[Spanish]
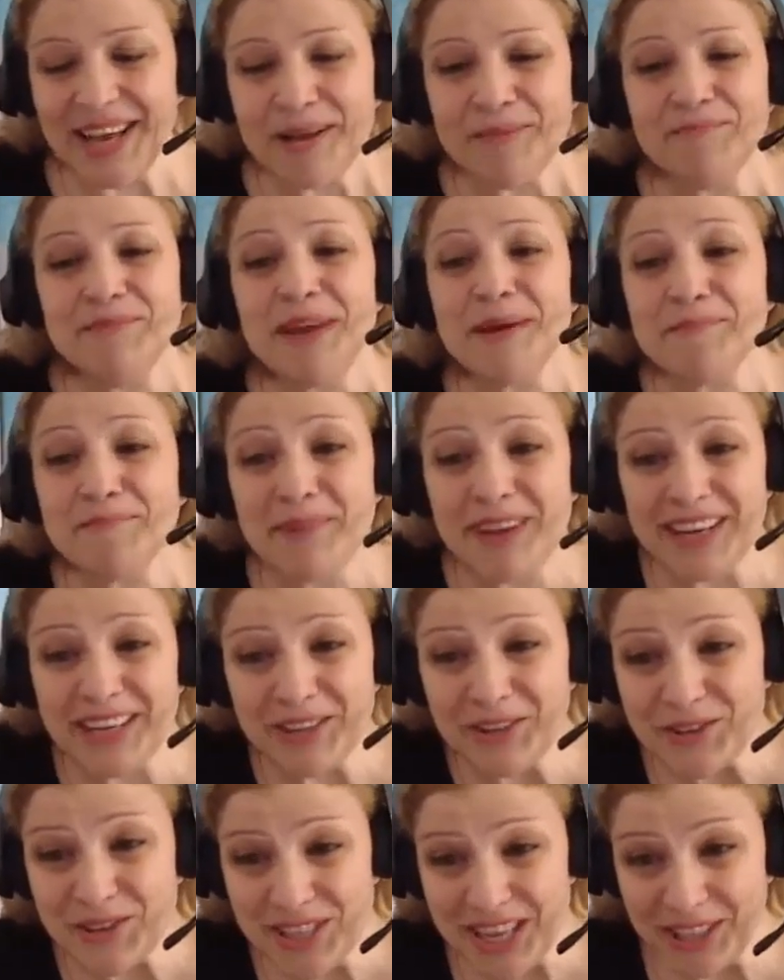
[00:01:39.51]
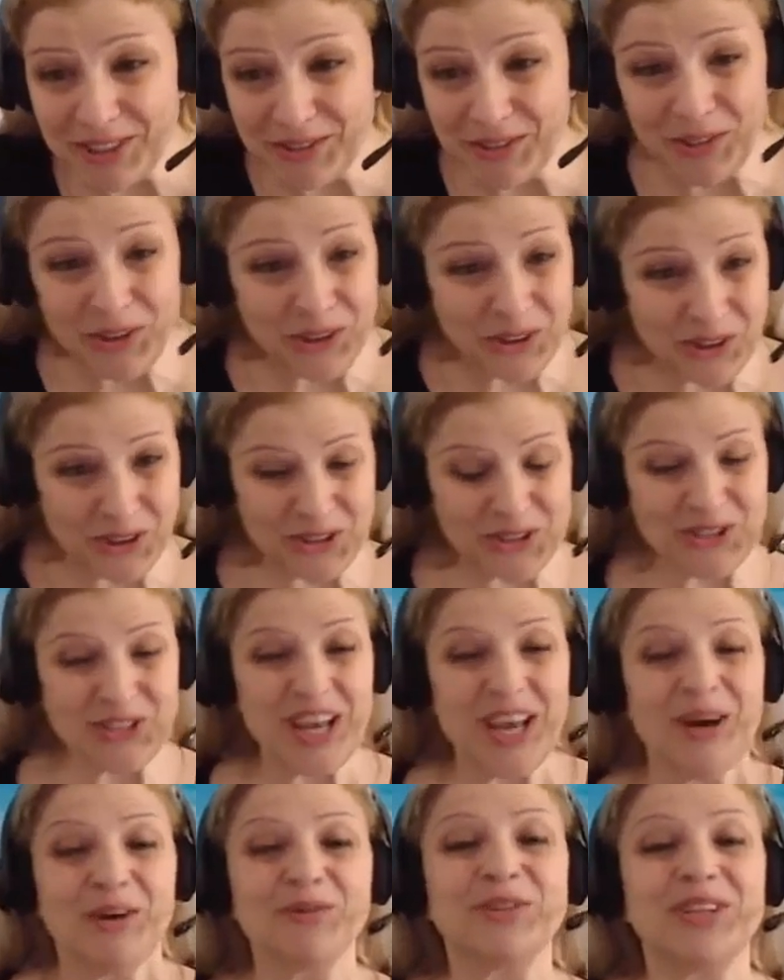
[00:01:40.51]
Bienvenidos a todos.
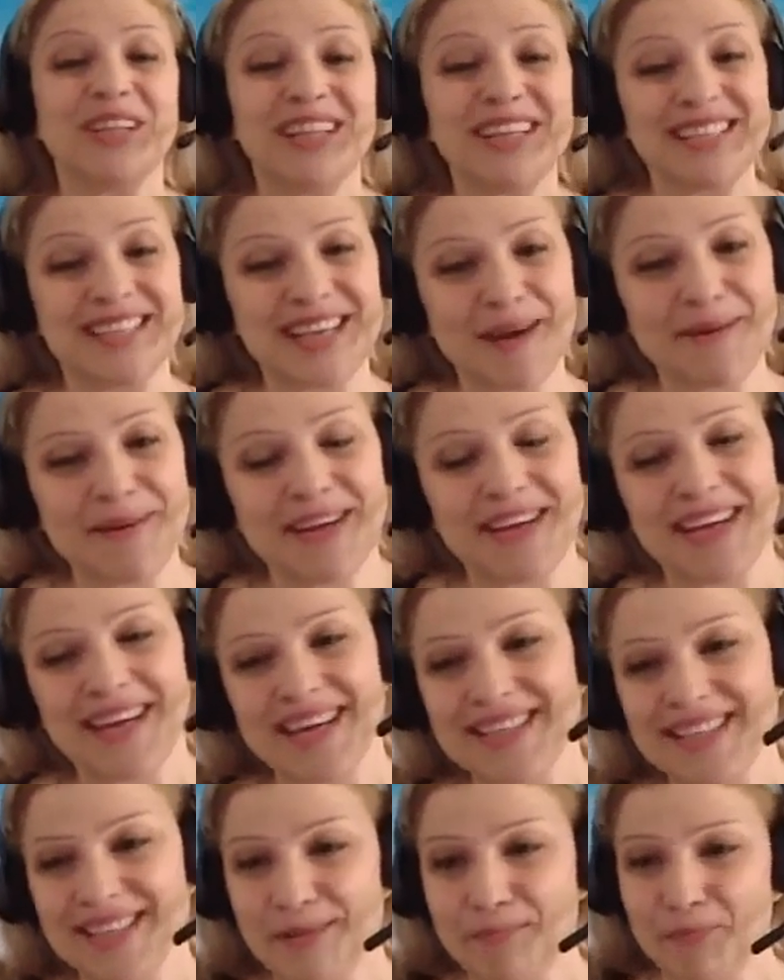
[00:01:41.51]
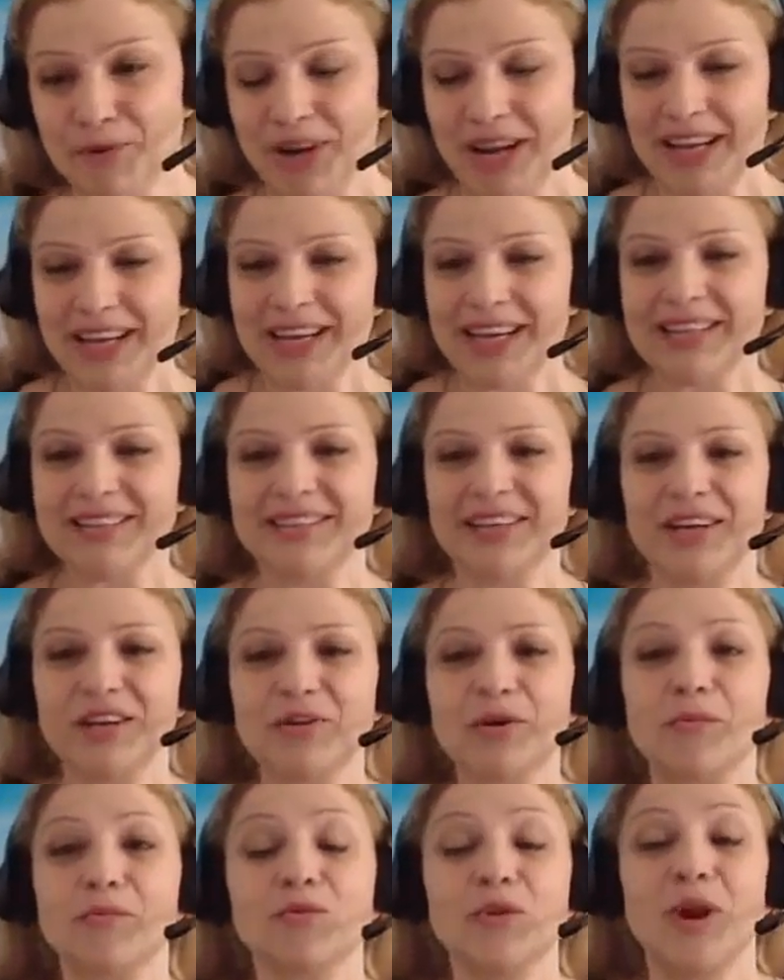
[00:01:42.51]
Ustedes saben que si por ahí este,
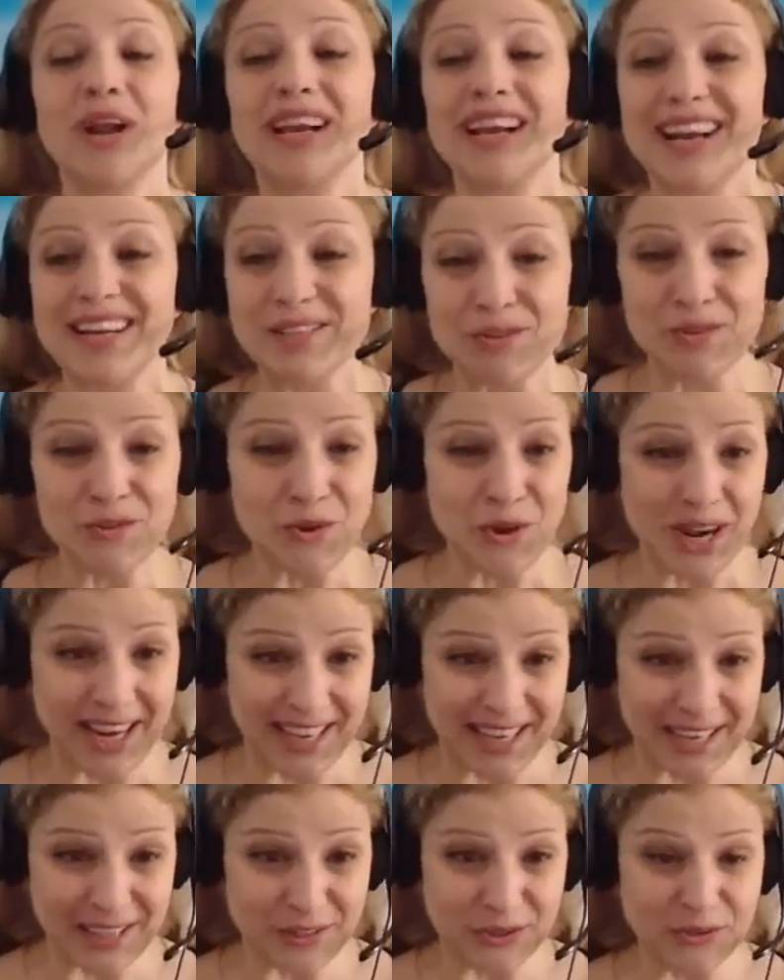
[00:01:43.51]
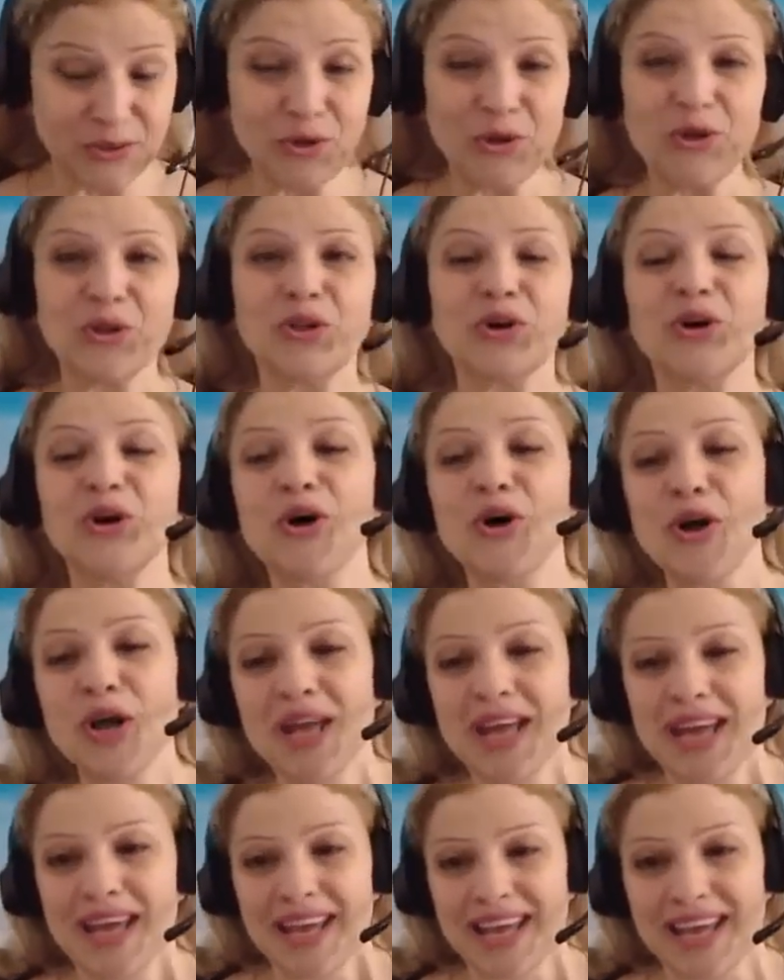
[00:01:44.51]
no, no alcanzo a leer todo,
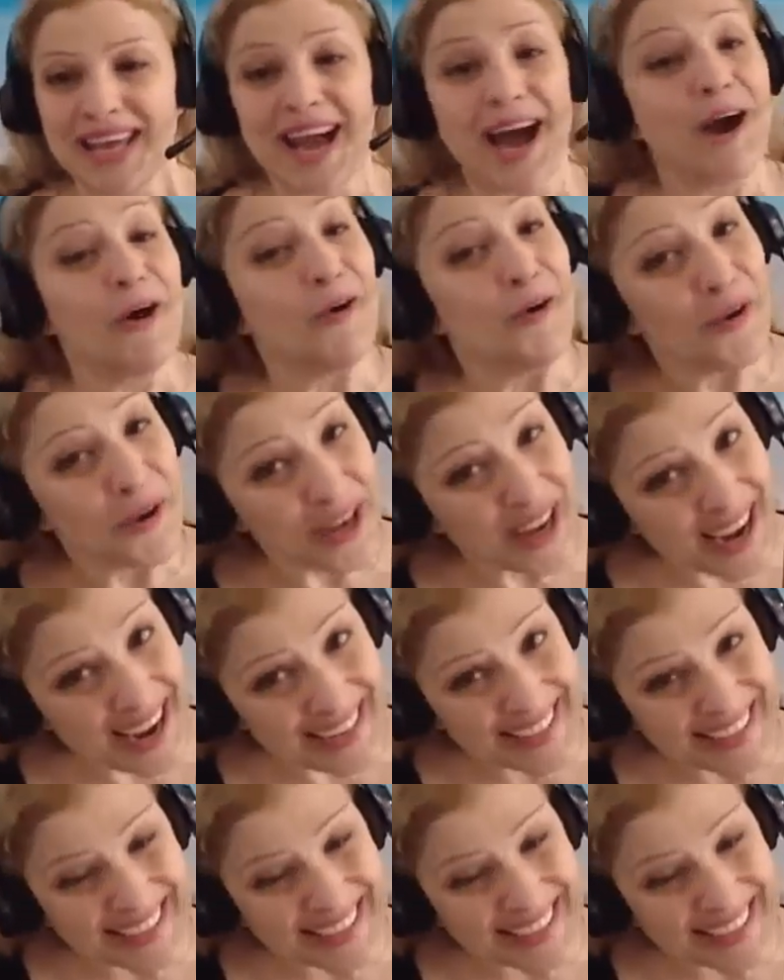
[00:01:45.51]
eh, ahora,